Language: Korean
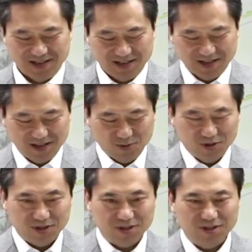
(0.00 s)
예,
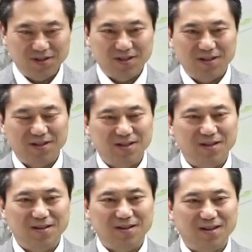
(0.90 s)
오늘은
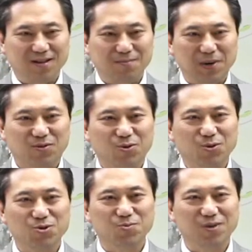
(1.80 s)
아, 밭도
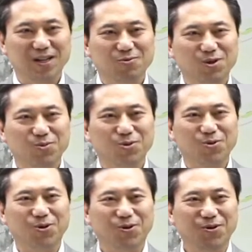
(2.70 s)
좀
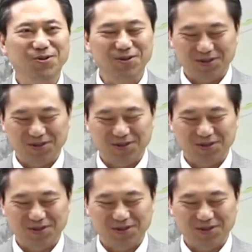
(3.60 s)
일궈보고